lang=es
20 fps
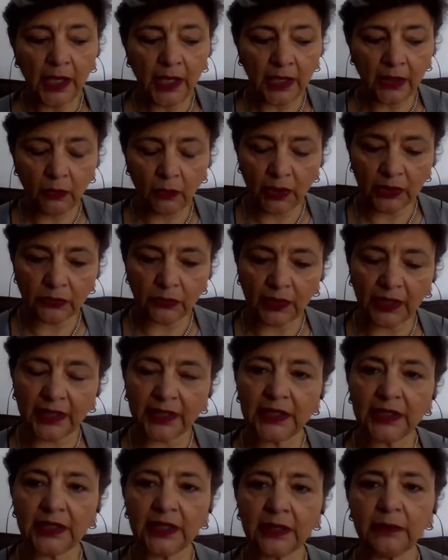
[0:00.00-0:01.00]
En cuanto a
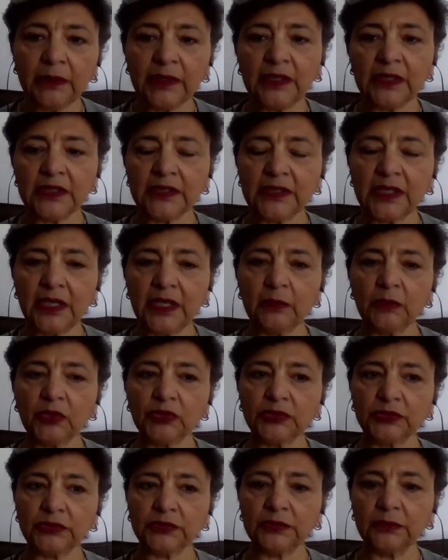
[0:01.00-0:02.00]
la gingivitis,
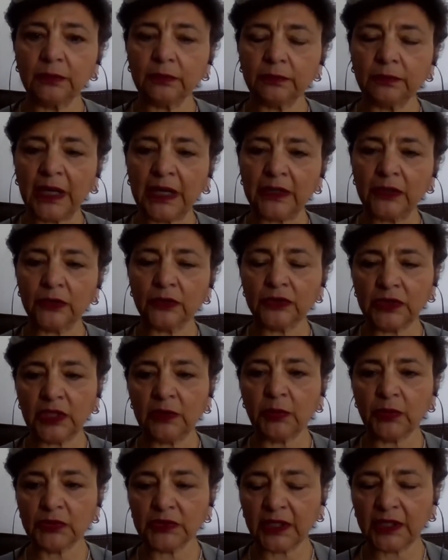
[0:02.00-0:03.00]
tenemos varios
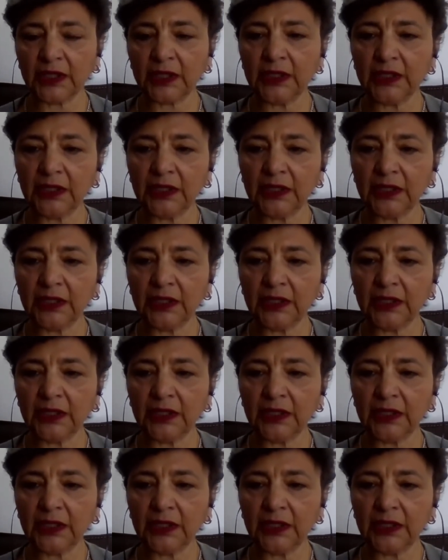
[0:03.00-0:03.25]
tipos de